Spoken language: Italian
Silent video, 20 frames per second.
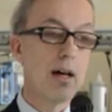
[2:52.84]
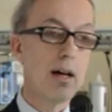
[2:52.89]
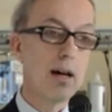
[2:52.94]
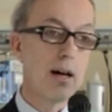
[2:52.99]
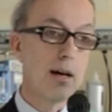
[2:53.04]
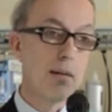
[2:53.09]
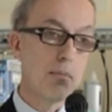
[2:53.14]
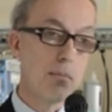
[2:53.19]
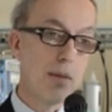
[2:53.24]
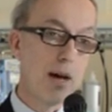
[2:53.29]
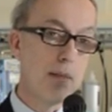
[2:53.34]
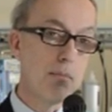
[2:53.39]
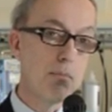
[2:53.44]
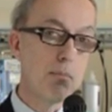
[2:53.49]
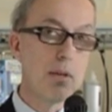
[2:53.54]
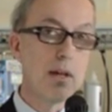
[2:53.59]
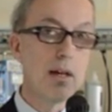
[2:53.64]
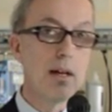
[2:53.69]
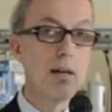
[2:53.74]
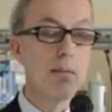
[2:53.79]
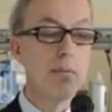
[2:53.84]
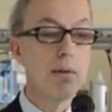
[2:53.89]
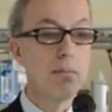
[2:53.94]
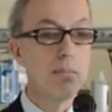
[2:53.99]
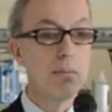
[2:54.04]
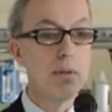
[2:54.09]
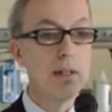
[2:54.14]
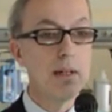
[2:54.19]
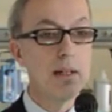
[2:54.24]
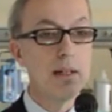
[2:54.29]
a mamme e
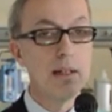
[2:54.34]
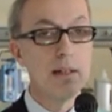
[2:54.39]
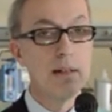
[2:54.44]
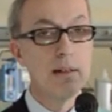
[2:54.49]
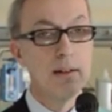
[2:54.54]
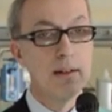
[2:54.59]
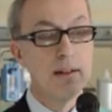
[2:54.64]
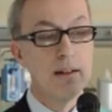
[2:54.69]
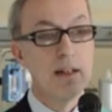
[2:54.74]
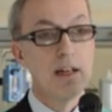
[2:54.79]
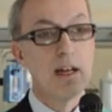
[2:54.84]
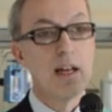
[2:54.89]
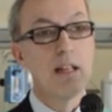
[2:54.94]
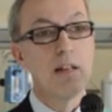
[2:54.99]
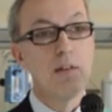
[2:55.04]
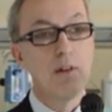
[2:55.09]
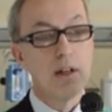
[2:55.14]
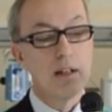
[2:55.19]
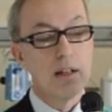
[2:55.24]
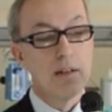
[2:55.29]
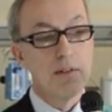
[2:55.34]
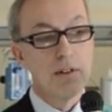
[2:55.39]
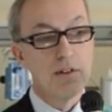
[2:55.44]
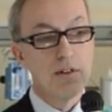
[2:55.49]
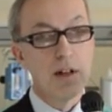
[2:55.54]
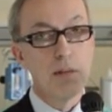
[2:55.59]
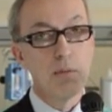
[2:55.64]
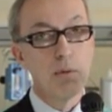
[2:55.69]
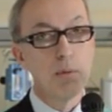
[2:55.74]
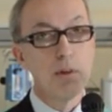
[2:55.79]
bambini che devono
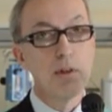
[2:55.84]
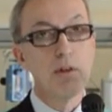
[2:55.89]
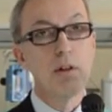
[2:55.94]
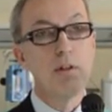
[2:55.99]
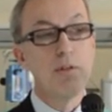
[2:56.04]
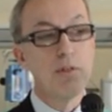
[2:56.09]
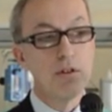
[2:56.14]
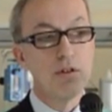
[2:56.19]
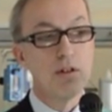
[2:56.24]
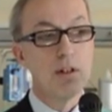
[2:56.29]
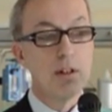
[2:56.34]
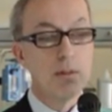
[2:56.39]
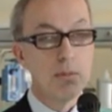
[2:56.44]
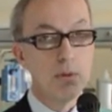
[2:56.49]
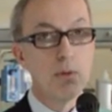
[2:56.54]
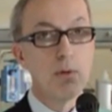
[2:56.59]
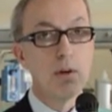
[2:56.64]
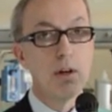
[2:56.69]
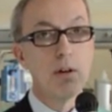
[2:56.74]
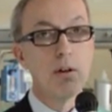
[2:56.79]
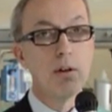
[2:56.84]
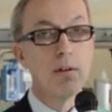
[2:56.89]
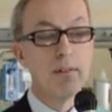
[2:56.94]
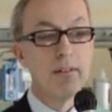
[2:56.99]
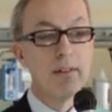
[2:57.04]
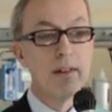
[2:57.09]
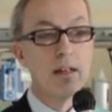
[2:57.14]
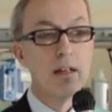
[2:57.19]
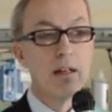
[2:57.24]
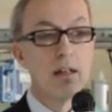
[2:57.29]
attraversare un momento difficile tipo quello
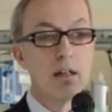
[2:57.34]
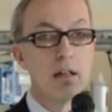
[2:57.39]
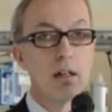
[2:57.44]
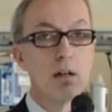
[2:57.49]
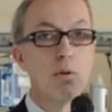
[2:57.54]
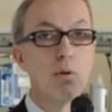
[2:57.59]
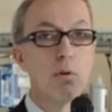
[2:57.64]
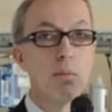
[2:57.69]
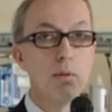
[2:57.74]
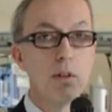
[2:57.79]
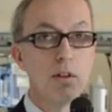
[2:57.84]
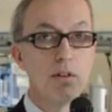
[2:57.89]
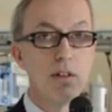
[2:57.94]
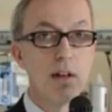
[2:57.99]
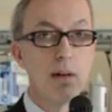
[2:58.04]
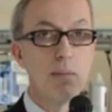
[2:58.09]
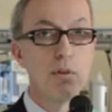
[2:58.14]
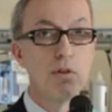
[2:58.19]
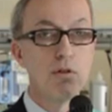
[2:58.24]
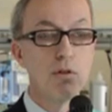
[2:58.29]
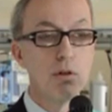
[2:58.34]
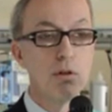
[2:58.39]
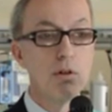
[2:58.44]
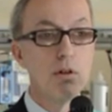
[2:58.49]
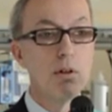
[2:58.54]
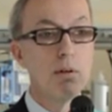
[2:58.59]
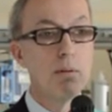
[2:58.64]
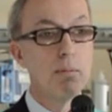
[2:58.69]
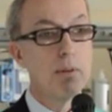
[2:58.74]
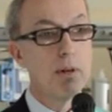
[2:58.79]
in cui si ha
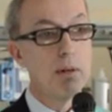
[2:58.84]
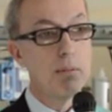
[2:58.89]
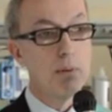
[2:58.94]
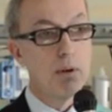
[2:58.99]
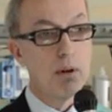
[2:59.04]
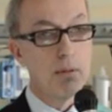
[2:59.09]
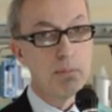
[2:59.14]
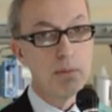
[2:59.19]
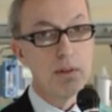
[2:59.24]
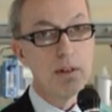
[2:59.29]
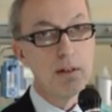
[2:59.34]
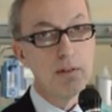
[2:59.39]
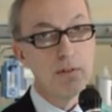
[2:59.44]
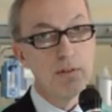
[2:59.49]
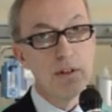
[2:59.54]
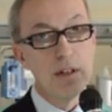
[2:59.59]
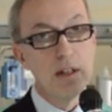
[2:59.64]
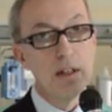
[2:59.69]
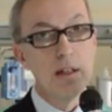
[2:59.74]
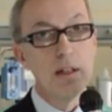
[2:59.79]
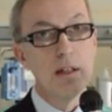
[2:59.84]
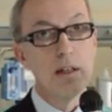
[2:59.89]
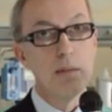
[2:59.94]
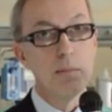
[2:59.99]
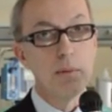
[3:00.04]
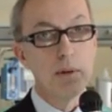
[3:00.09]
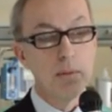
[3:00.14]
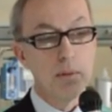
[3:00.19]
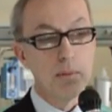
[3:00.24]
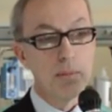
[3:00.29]
bisogno per i propri figli,
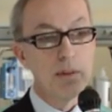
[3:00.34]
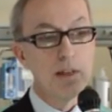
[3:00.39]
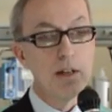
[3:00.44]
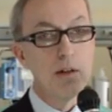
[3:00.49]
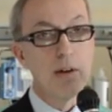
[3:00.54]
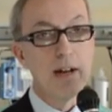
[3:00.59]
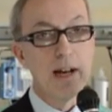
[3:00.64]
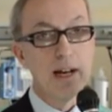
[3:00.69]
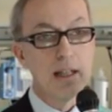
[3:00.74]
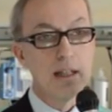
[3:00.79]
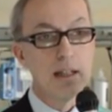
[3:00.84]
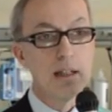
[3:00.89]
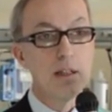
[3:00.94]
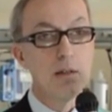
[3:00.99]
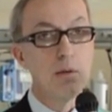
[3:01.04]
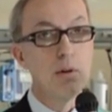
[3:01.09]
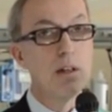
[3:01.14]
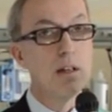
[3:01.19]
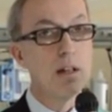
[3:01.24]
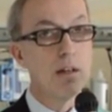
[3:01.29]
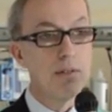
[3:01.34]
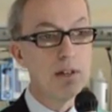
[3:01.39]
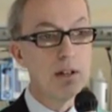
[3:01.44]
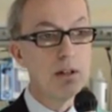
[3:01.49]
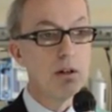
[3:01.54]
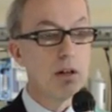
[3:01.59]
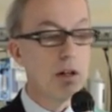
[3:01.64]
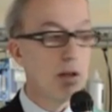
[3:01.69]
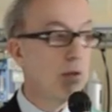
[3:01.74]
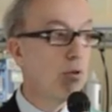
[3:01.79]
per i propri neonati, di un
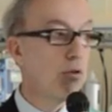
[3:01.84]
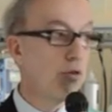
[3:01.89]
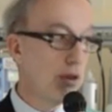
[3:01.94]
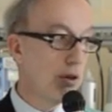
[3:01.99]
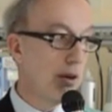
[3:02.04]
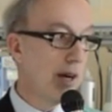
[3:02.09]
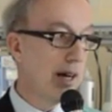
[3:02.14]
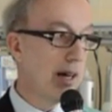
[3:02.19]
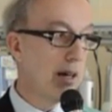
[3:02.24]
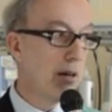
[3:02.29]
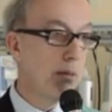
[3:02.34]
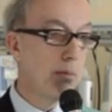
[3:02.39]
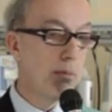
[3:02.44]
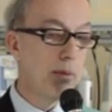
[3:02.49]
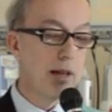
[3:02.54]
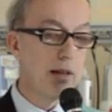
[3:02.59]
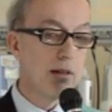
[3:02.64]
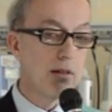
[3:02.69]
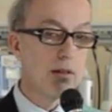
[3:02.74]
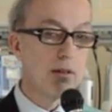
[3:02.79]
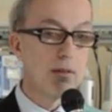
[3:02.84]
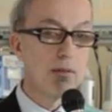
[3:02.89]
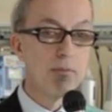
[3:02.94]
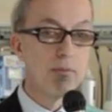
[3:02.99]
intervento chirurgico anche complesso.